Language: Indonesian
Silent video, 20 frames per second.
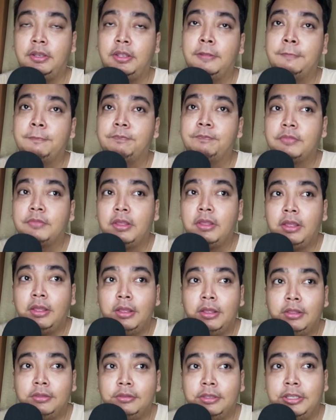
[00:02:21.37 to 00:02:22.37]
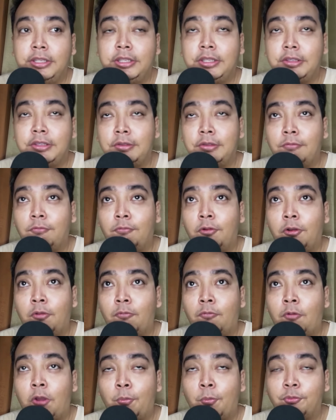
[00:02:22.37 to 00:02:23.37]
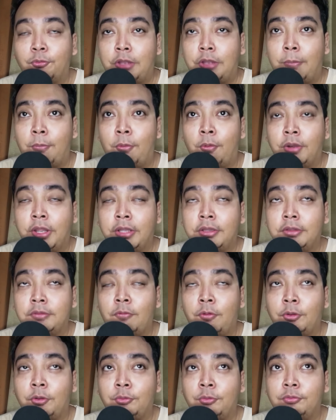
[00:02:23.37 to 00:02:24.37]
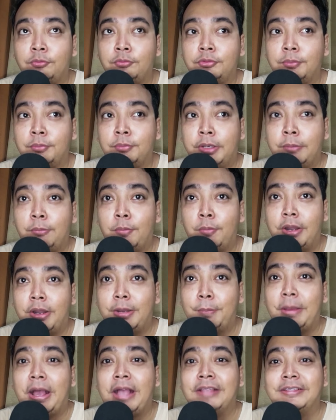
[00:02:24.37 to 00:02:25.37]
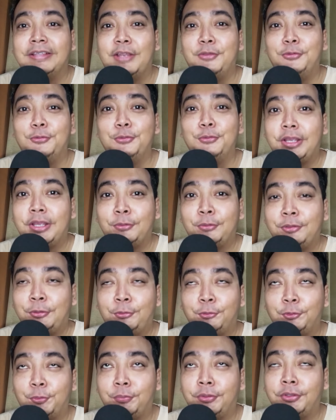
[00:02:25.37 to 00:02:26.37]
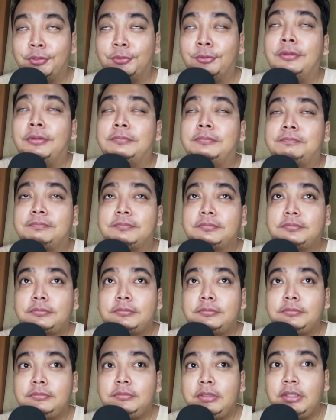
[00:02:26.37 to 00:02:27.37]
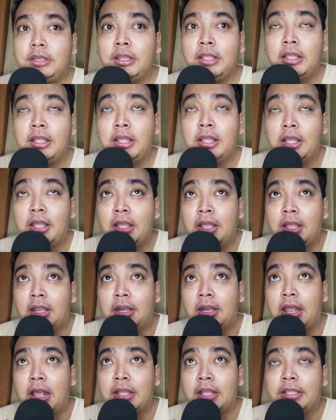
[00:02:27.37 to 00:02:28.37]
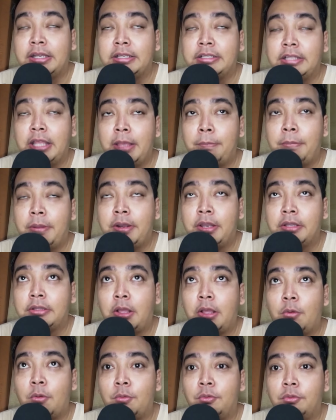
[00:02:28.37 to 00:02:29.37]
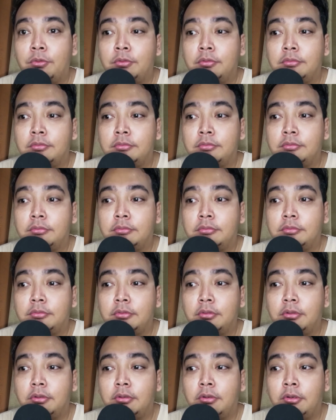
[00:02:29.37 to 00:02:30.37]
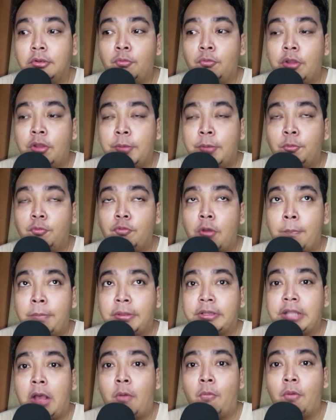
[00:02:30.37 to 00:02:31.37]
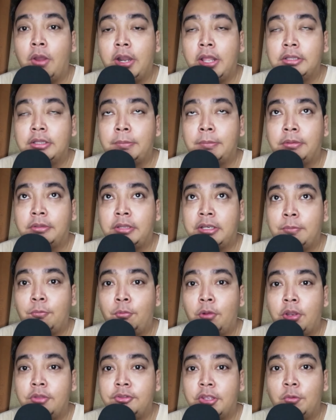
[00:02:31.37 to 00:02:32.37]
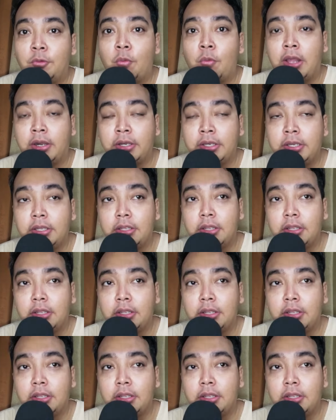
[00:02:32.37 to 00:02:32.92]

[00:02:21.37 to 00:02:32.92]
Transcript: ya. Jadi walaupun sudah monet waktu itu sebenarnya belum ada penghasilan juga gitu di YouTube gitu. Nah akhirnya pada tahun 2024 awal lah, ya, tepatnya di bulan Januari